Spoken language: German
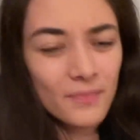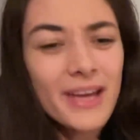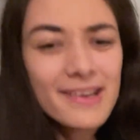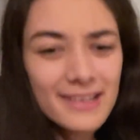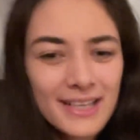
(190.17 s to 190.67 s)
Ja, ne,
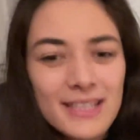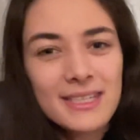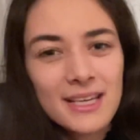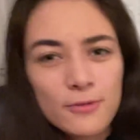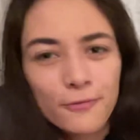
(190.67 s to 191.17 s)
nicht ganz,
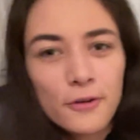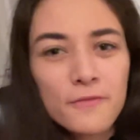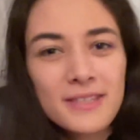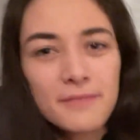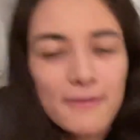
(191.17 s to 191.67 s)
eher so
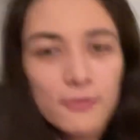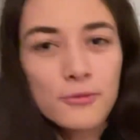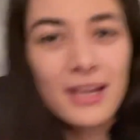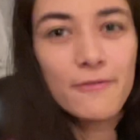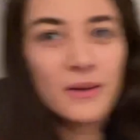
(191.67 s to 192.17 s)
50, weil
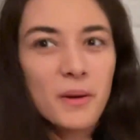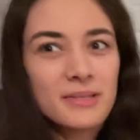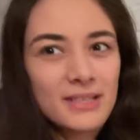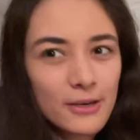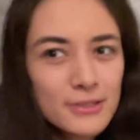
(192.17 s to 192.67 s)
Flughäfen ja mal ein
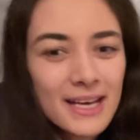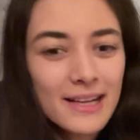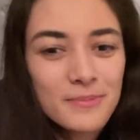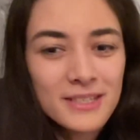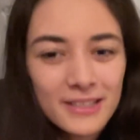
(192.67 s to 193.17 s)
bisschen
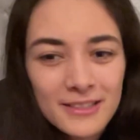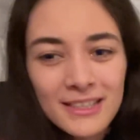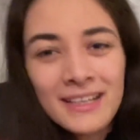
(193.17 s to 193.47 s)
außerhalb sind.